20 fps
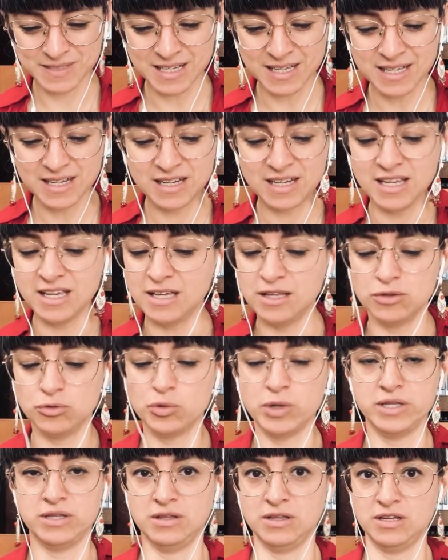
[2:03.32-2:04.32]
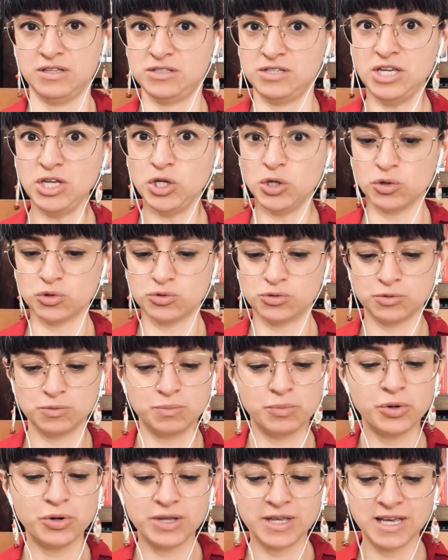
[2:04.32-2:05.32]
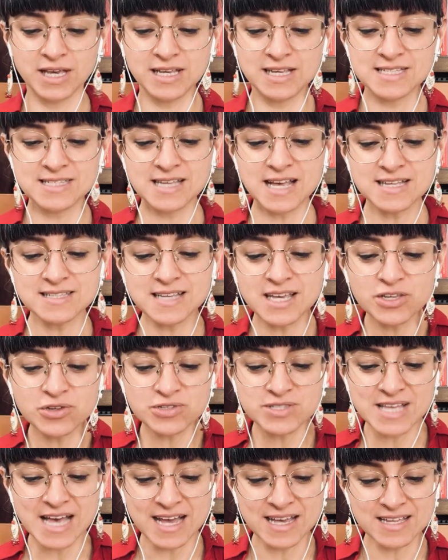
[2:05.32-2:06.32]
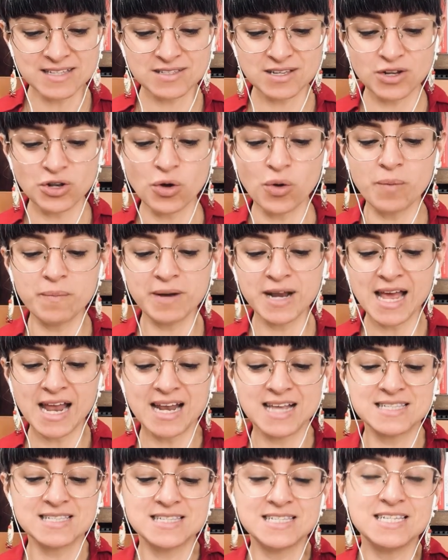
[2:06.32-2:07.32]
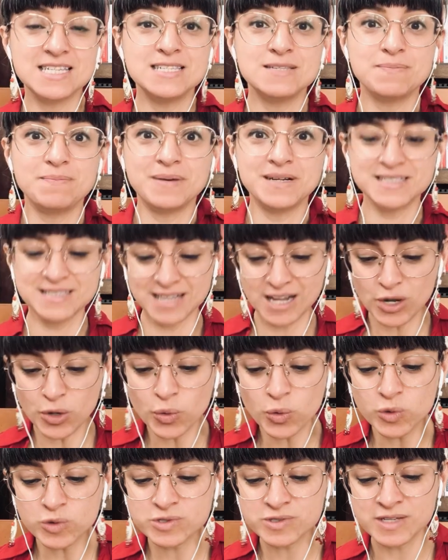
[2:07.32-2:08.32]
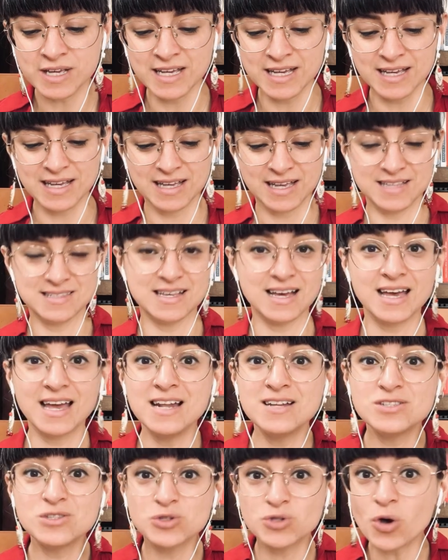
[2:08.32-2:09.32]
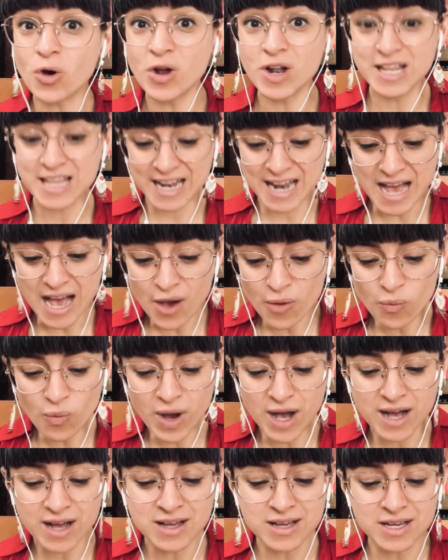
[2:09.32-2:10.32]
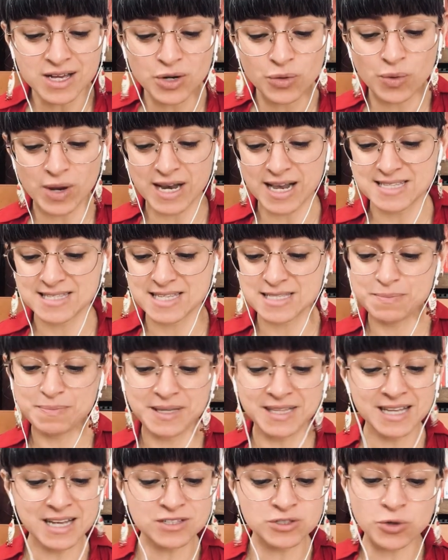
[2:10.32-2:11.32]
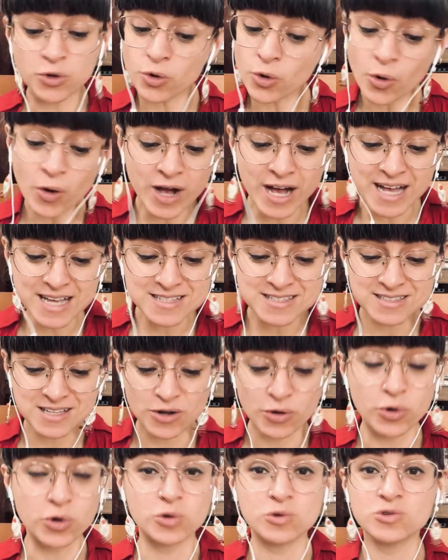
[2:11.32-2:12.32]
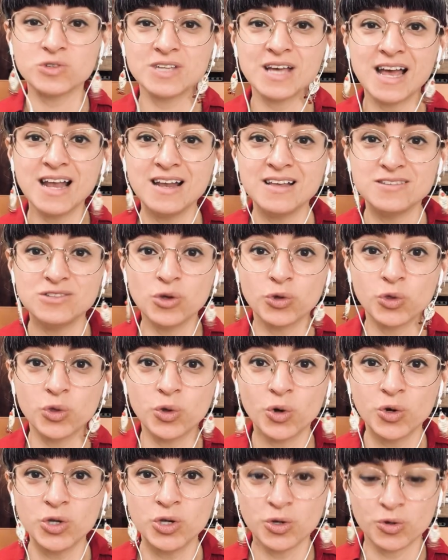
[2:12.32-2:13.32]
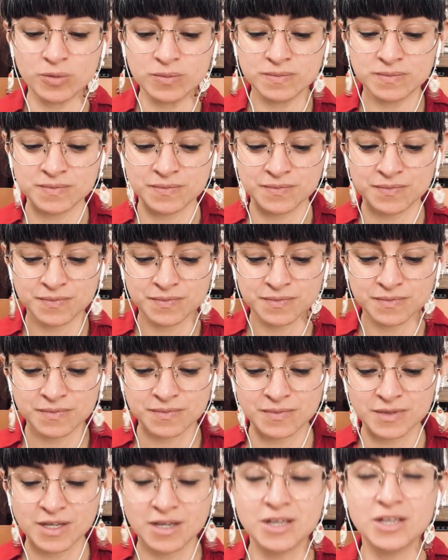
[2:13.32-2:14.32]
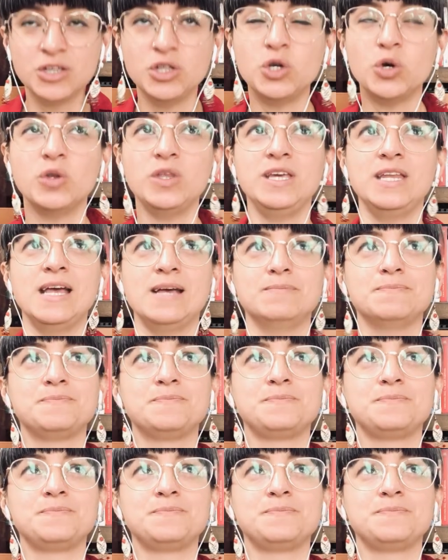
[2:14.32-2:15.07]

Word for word: Ni duendecillos, porque quizás ellos dan ese nombre a las chispas de luz que saca el sol del agua o a las espinas rojas de los rosales de otoño. Yo diré,